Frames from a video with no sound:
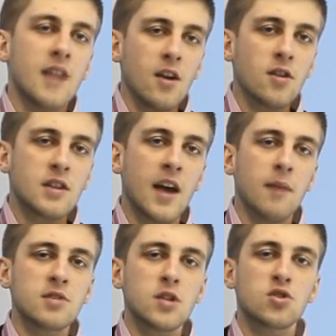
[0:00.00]
Tem ou não
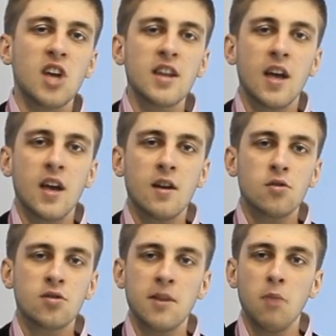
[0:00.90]
tem? A música do Sunday,
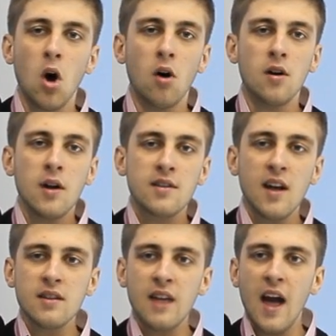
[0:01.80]
do Sambo?
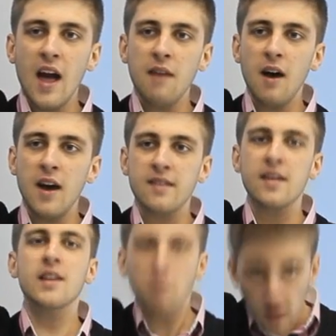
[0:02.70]
Sunday, vai, Sunday.